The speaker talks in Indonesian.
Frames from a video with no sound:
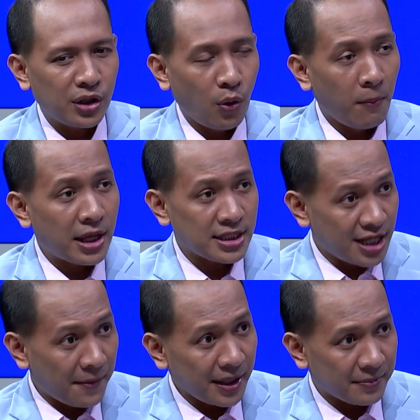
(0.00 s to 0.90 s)
12
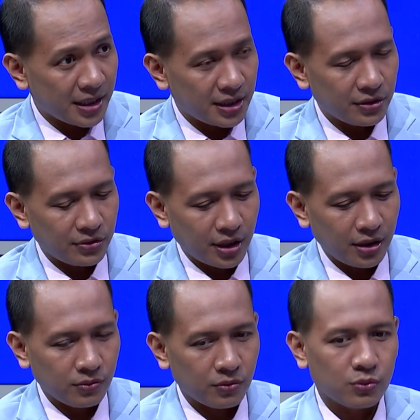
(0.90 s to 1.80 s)
jaman berarti itu ya.
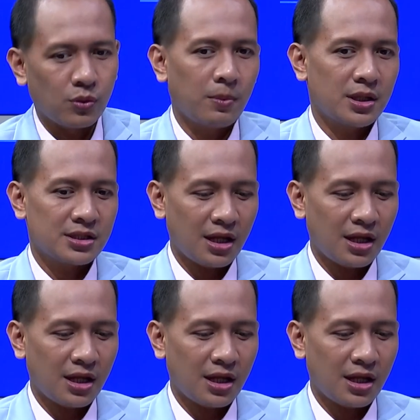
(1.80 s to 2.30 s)
Uh, 12 yeah.